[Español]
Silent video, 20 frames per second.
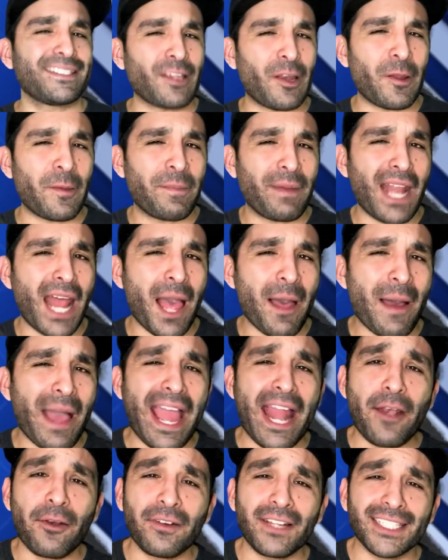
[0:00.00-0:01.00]
se lo
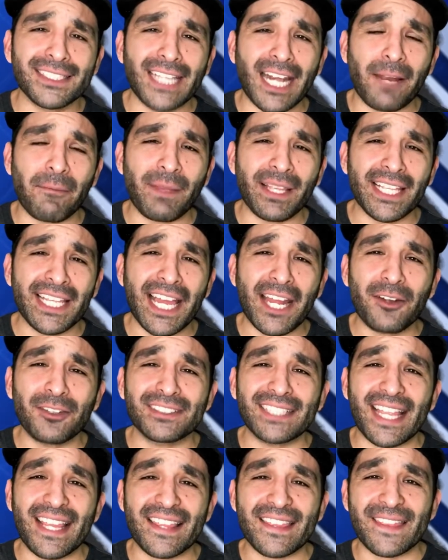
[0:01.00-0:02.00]
esperaba, el lunes en la mañana
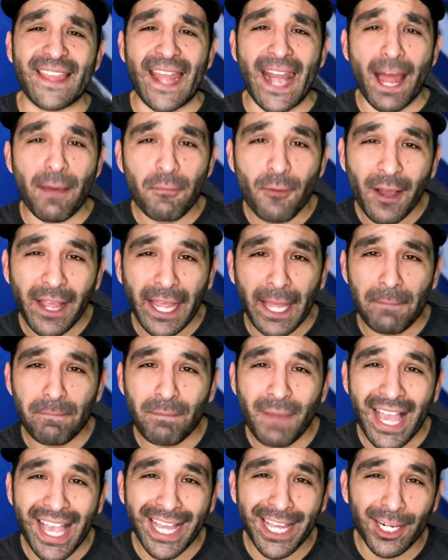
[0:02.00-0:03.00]
nos enteramos que
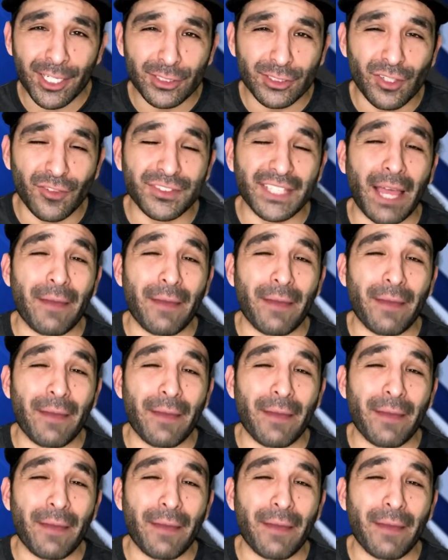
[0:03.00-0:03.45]
Microsoft